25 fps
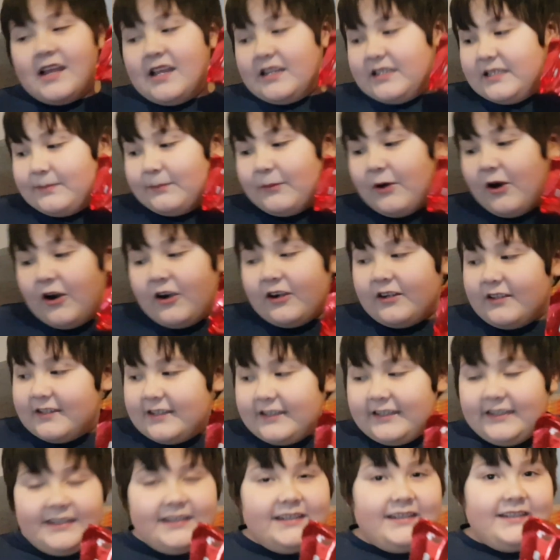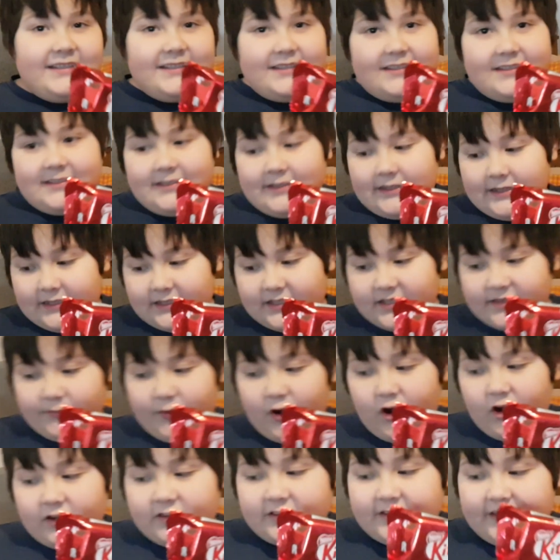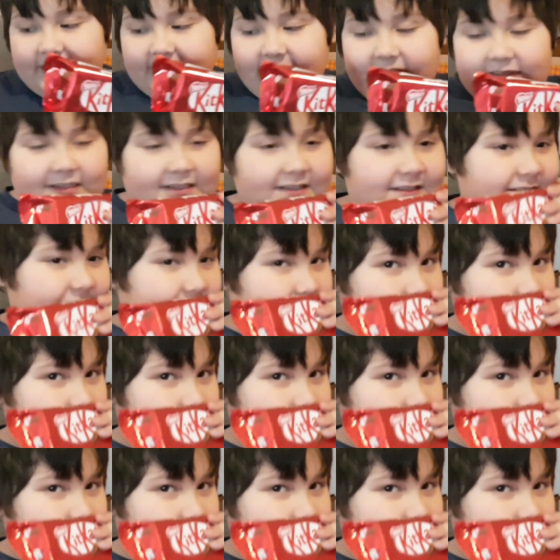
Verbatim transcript: Kit Kat. Smarties.